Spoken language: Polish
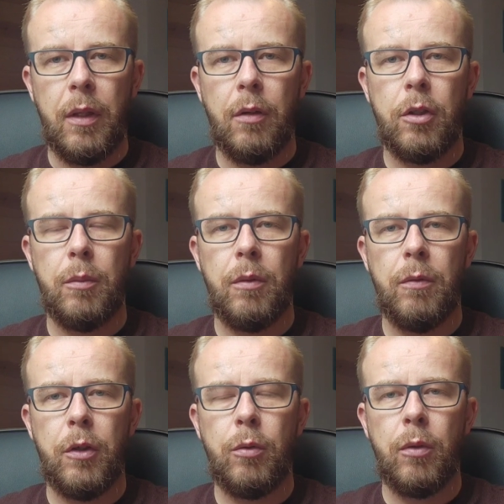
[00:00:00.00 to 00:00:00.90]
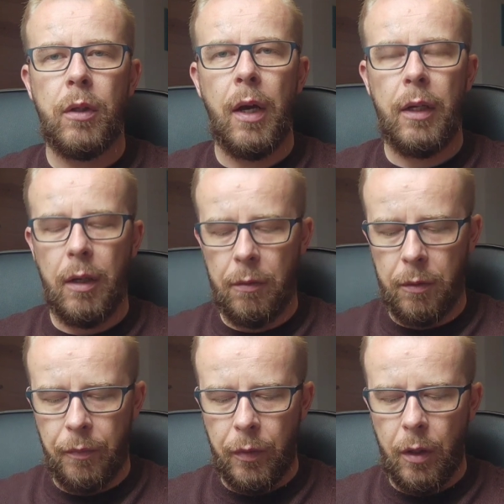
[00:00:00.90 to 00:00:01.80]
dlatego żeby wyszło na
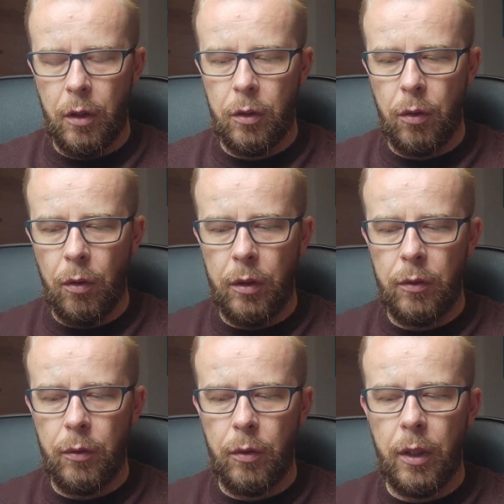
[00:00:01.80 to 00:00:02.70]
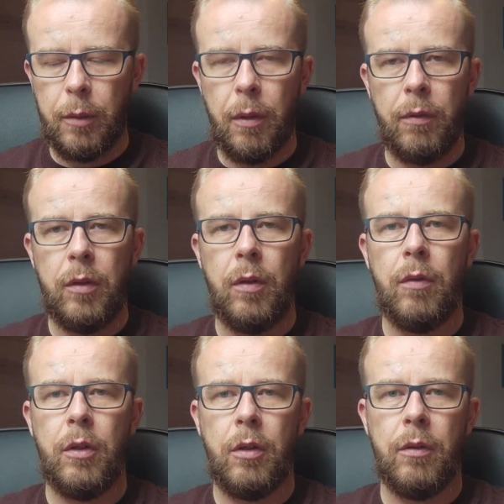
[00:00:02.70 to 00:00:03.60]
jaw, kto jest wśród nas prawdziwie
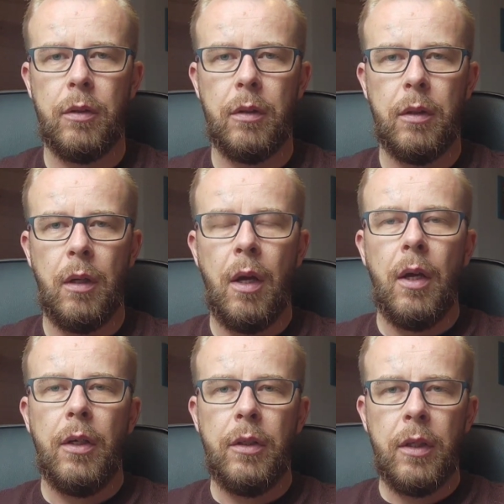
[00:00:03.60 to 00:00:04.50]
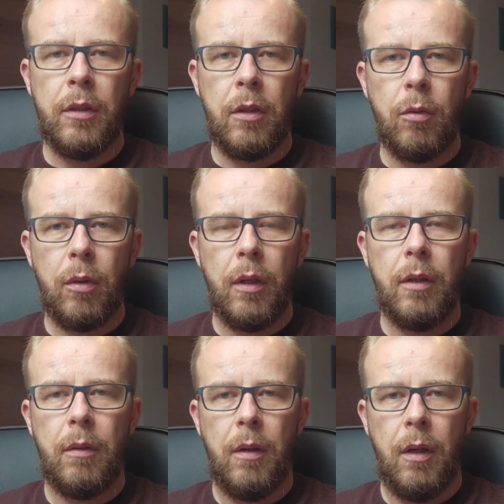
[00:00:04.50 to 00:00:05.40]
wierzący. I nie chcę
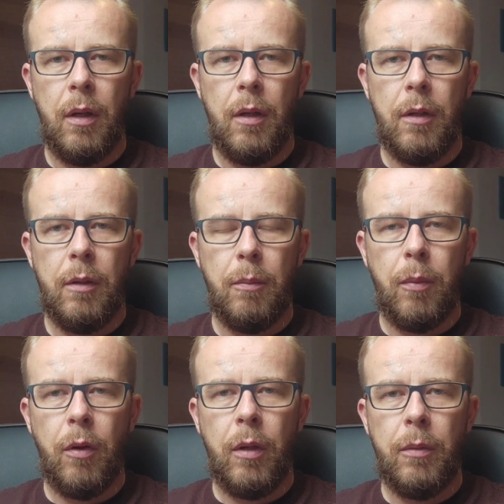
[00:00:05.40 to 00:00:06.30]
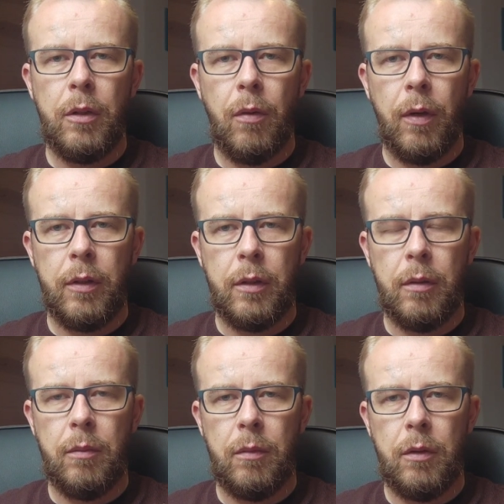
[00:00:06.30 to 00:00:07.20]
tutaj e, polemizować z
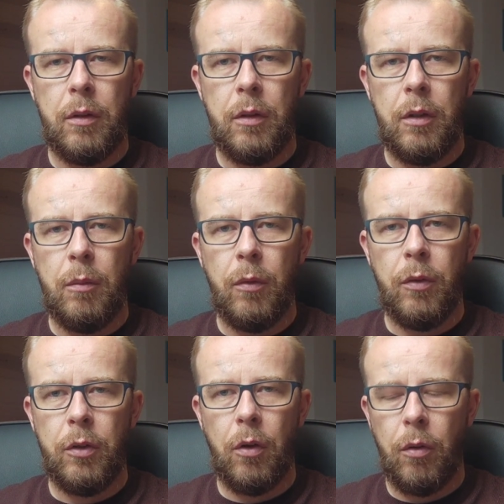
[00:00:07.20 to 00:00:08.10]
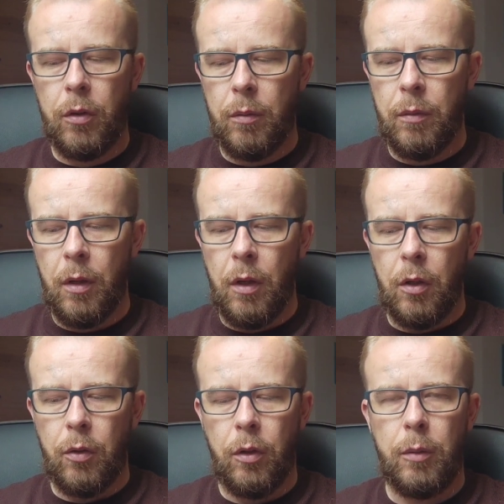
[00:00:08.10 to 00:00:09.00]
tym i, i mówić o tym,
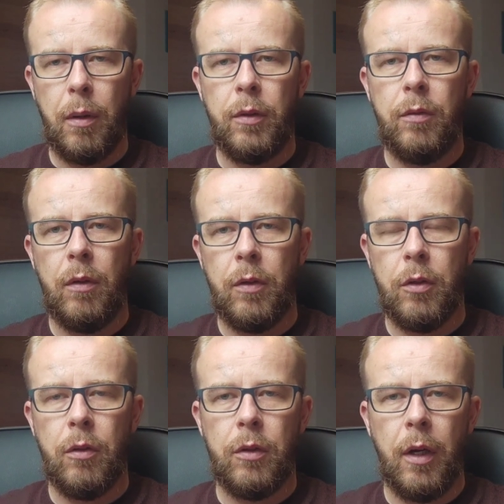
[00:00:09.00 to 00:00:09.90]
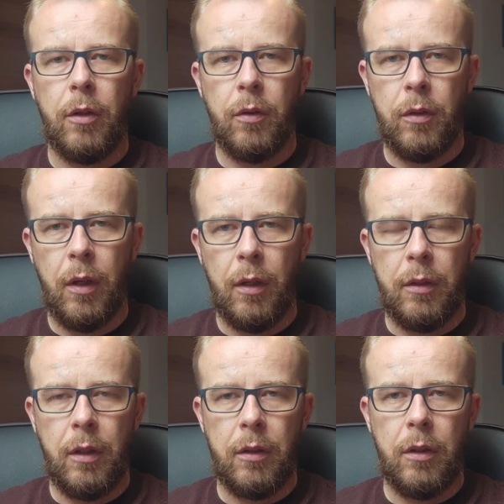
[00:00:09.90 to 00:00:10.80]
kto jest prawdziwie wierzący, a kto nie.
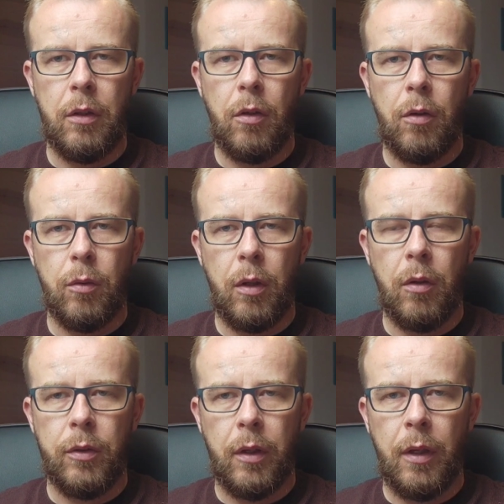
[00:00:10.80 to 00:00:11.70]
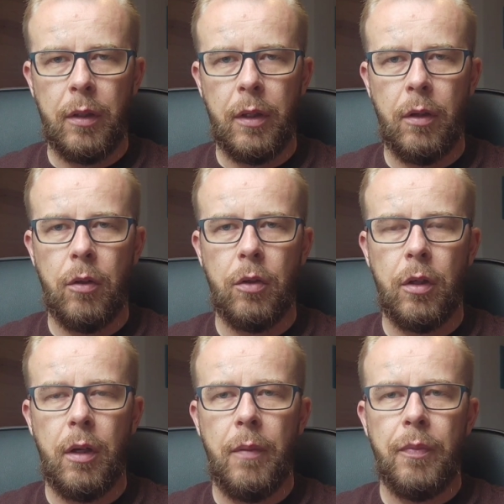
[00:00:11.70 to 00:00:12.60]
Nie chcę nikogo tutaj oceniać, dlatego
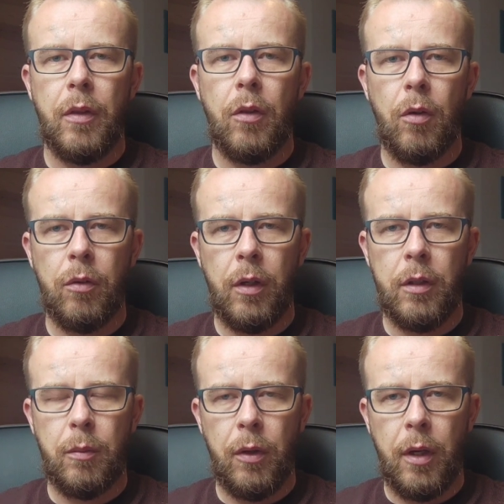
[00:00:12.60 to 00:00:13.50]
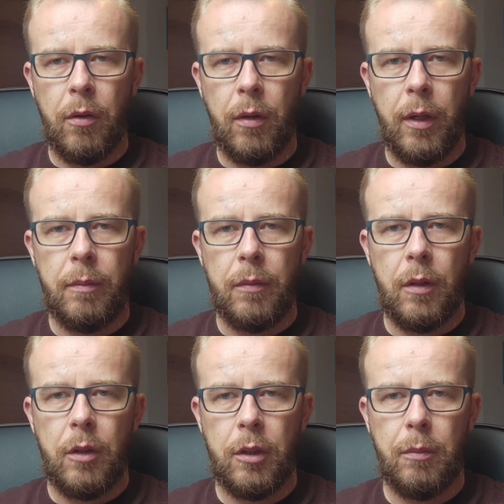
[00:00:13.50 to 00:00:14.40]
że to nie jest moja rola,
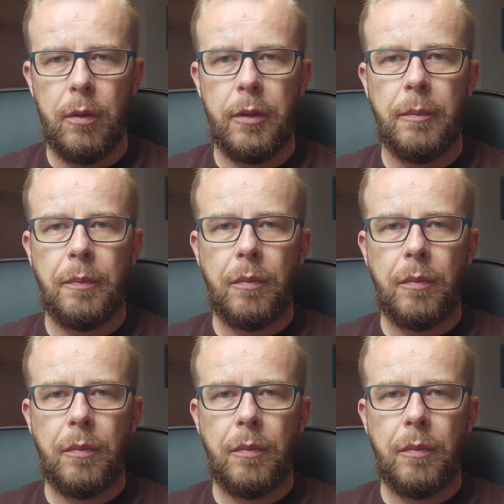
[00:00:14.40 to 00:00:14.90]
żeby